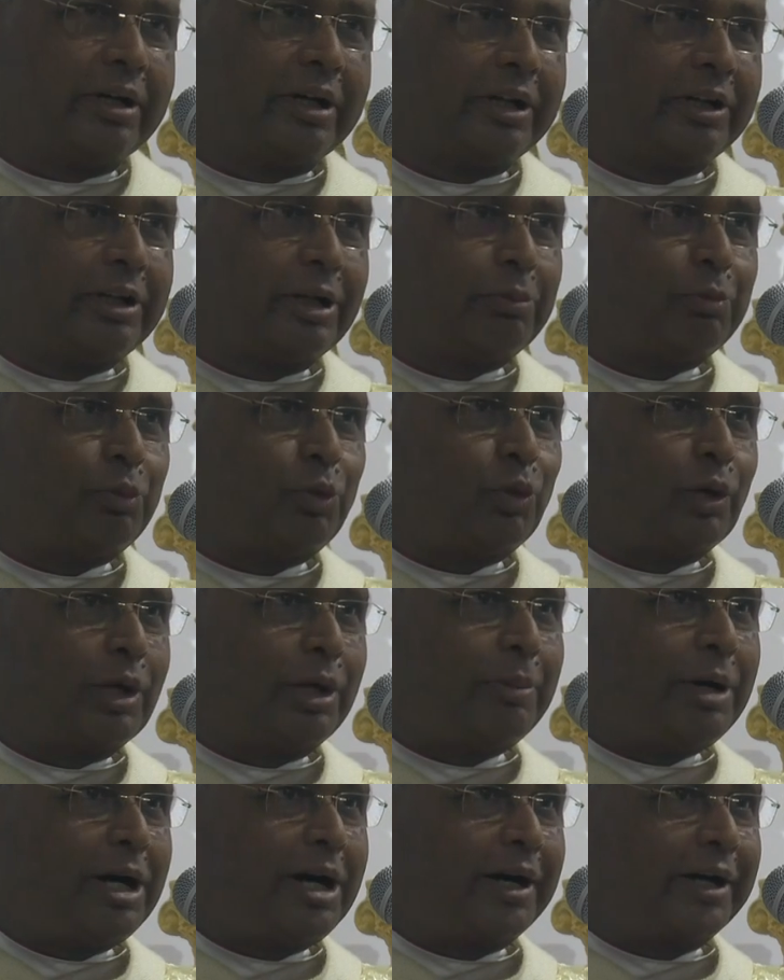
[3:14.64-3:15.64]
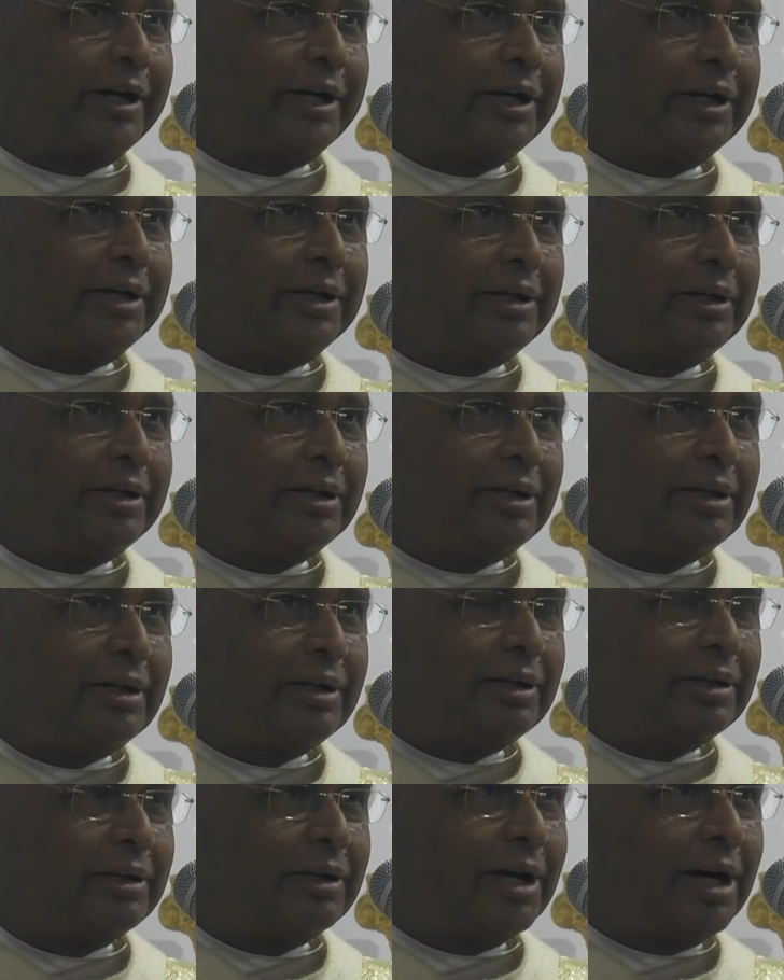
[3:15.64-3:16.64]
இதன் மூலமாக
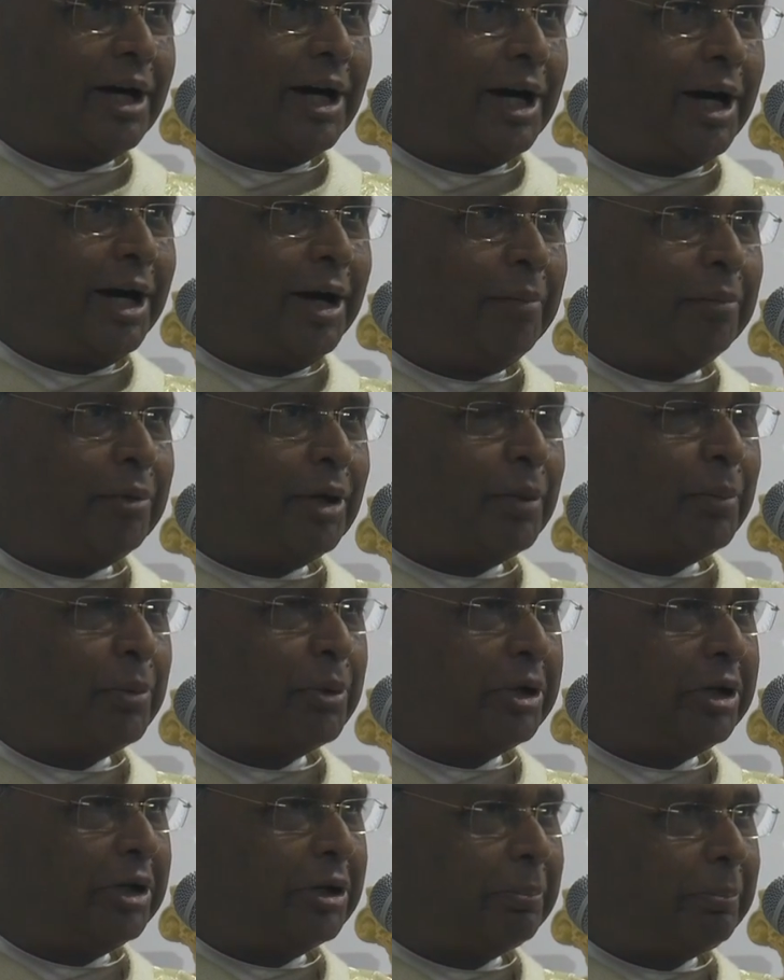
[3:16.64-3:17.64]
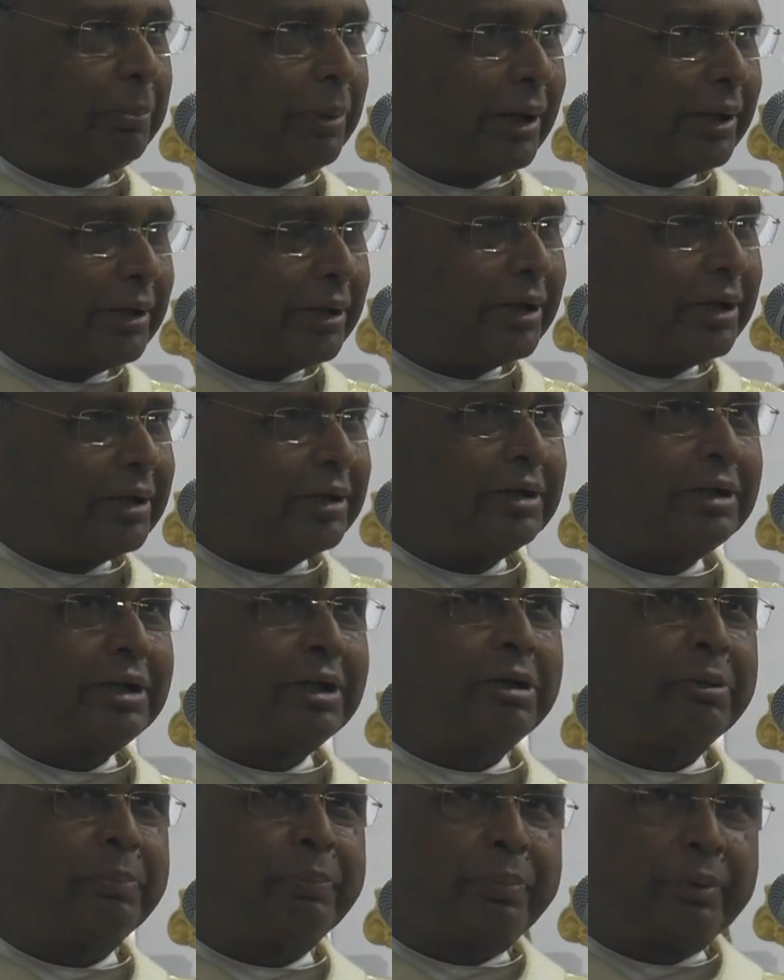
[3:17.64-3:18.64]
நாம் நம்முடைய
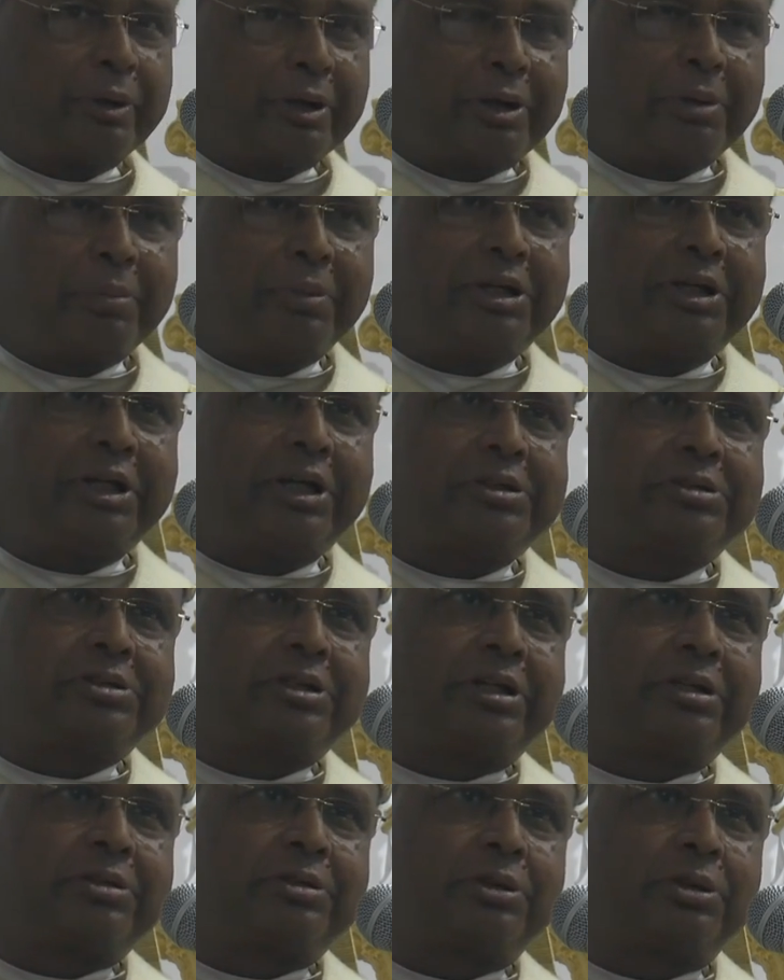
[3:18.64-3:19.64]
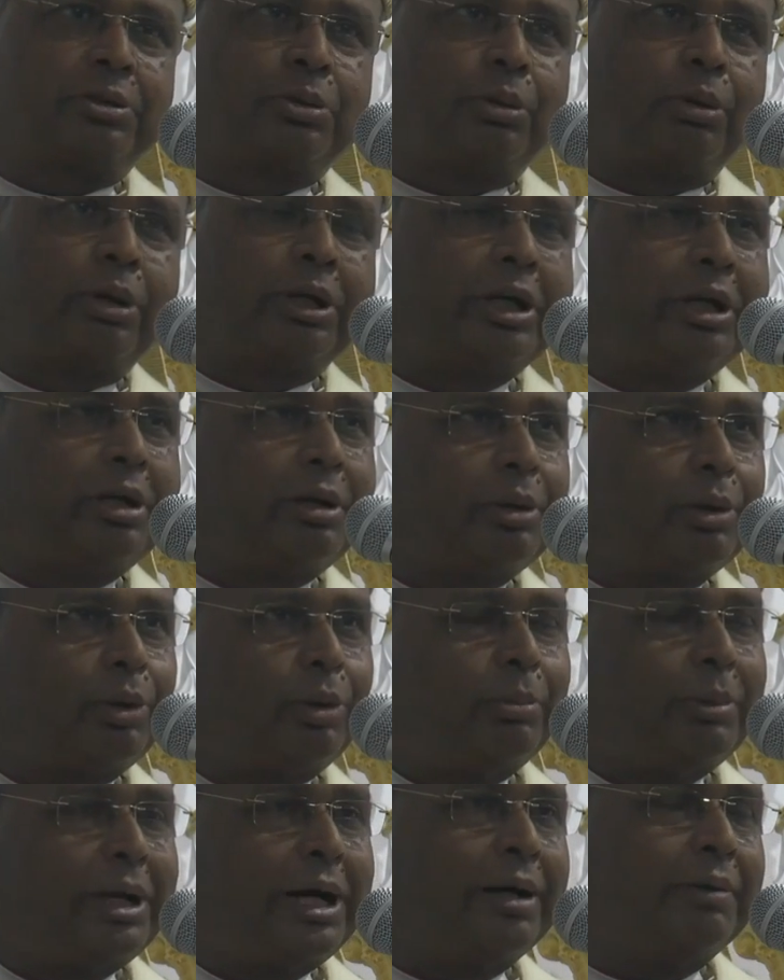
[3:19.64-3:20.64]
பங்கிற்கு பெருமையை சேர்த்து
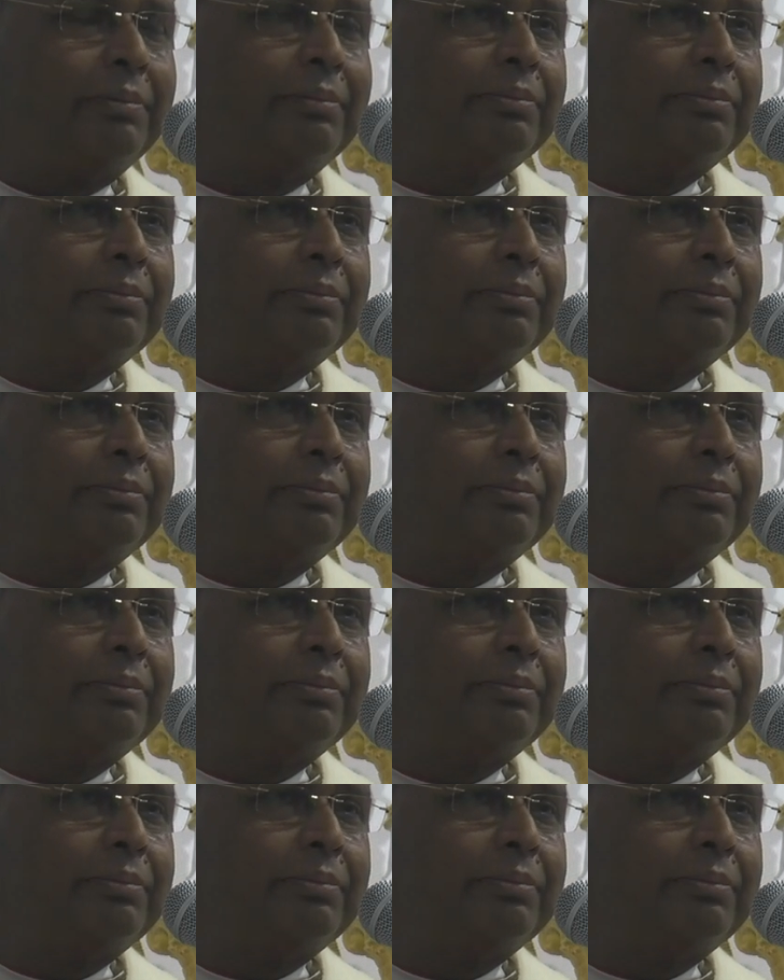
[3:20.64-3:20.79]
கொள்கின்றோமா